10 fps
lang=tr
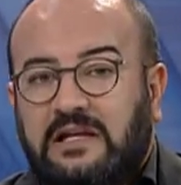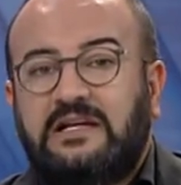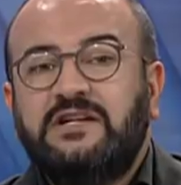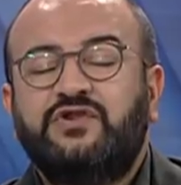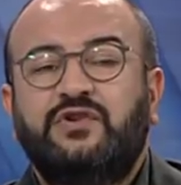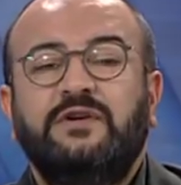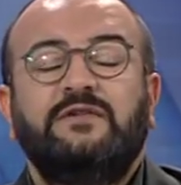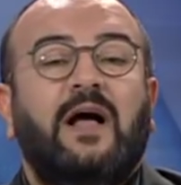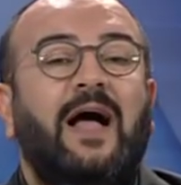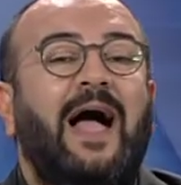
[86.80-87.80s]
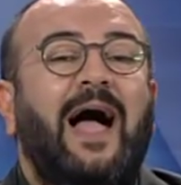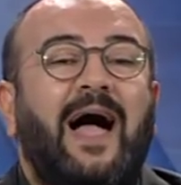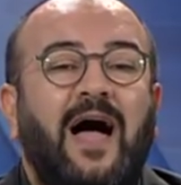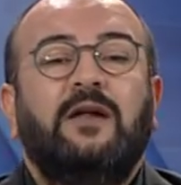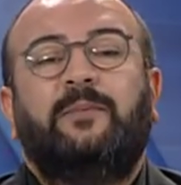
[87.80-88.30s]
ilginçtir
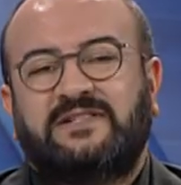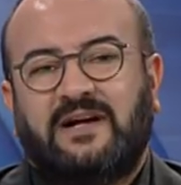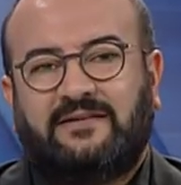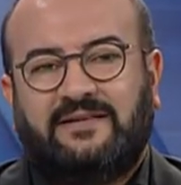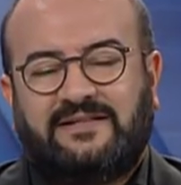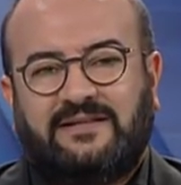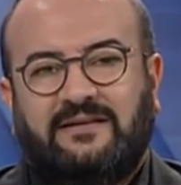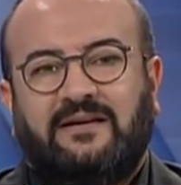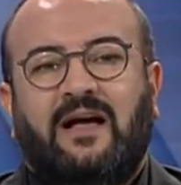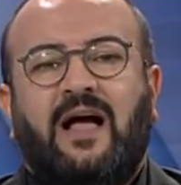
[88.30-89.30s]
her pazartesi,